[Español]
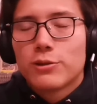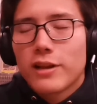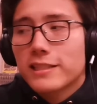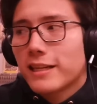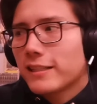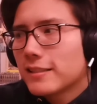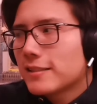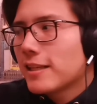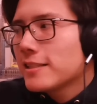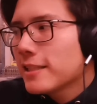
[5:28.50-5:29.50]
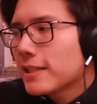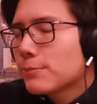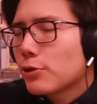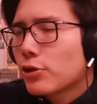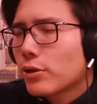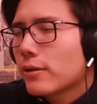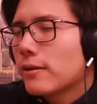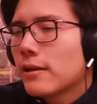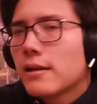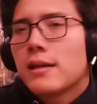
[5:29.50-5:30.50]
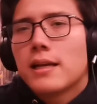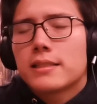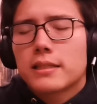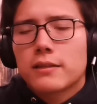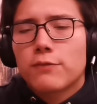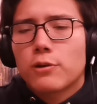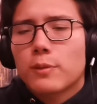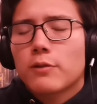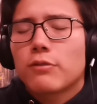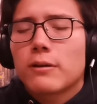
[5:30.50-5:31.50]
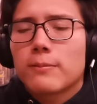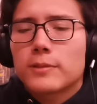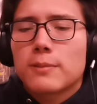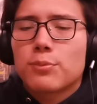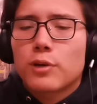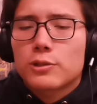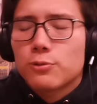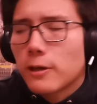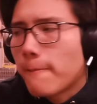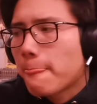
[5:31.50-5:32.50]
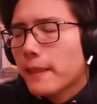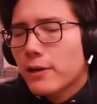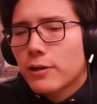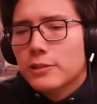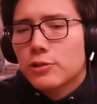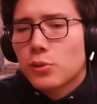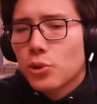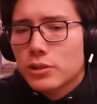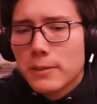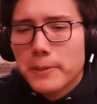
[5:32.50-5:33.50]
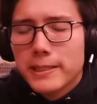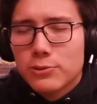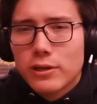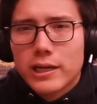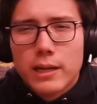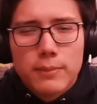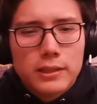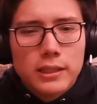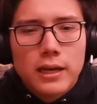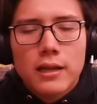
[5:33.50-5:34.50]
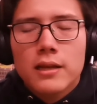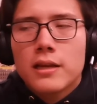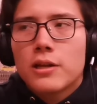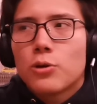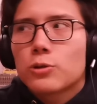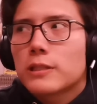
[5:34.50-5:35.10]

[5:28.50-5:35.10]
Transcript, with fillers: tuviste unas grandes estadísticas, pero creo que en cierta forma fue un tiempo basura. Creo que estos Broncos Denver es una gran mentira.